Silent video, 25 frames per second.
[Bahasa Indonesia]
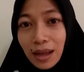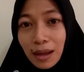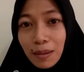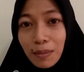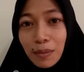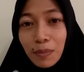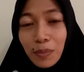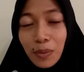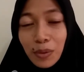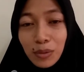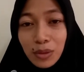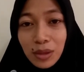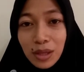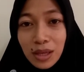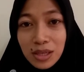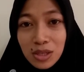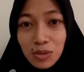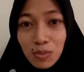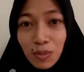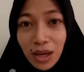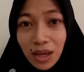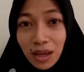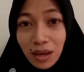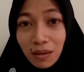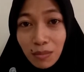lama perutnya
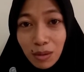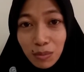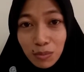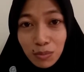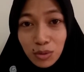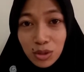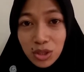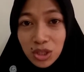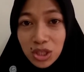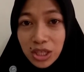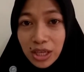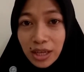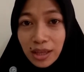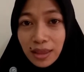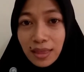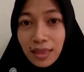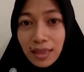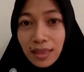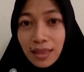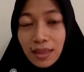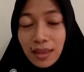semakin membuncit